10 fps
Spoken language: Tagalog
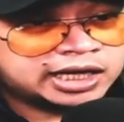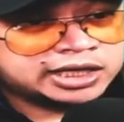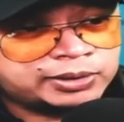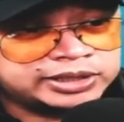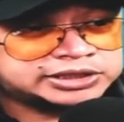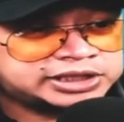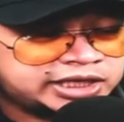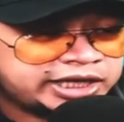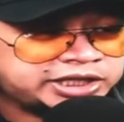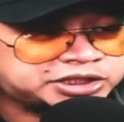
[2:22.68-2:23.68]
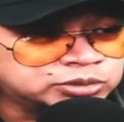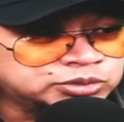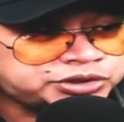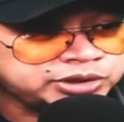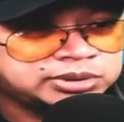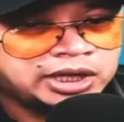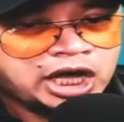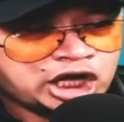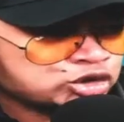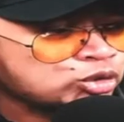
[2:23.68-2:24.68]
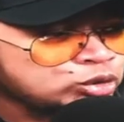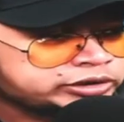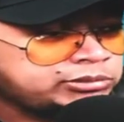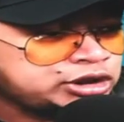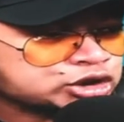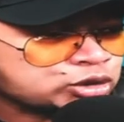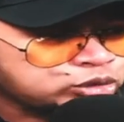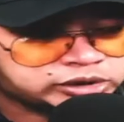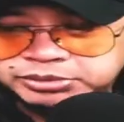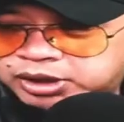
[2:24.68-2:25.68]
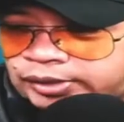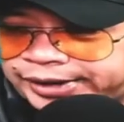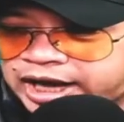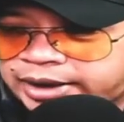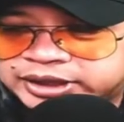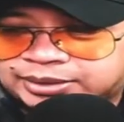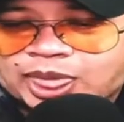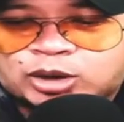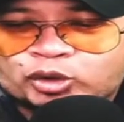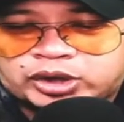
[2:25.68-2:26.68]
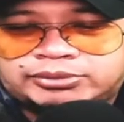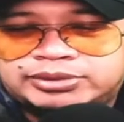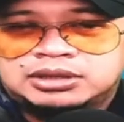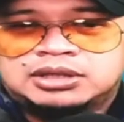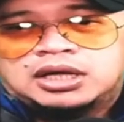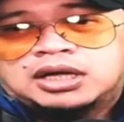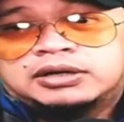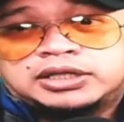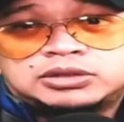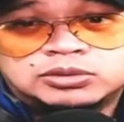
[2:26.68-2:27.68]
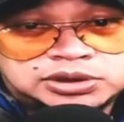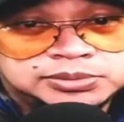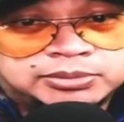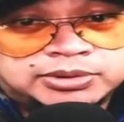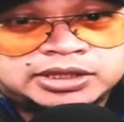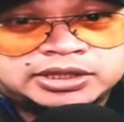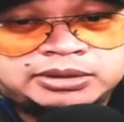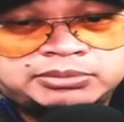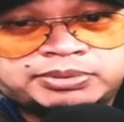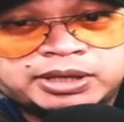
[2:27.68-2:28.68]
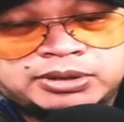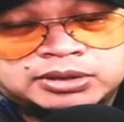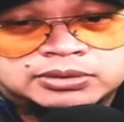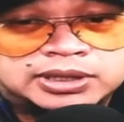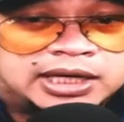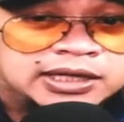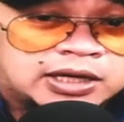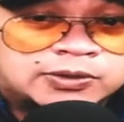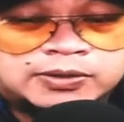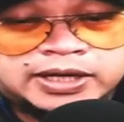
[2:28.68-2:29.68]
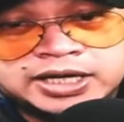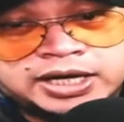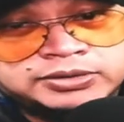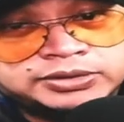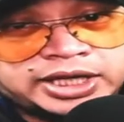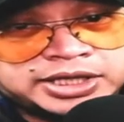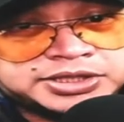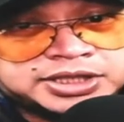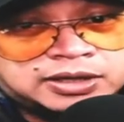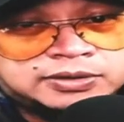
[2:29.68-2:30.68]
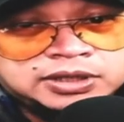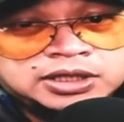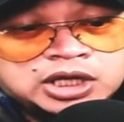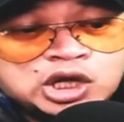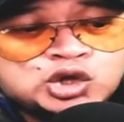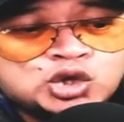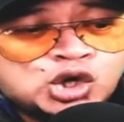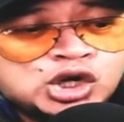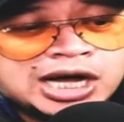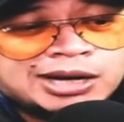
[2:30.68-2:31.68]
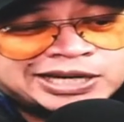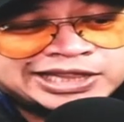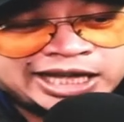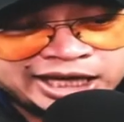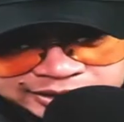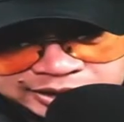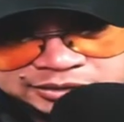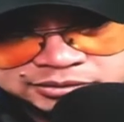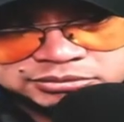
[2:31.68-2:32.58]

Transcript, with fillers: ah, gawa na sila ng exclusive. Exclusive, exclusive, nakuha namin. O, exclusive naman ng TV5 itong uh, nakuha niya yung text daw nung kapatid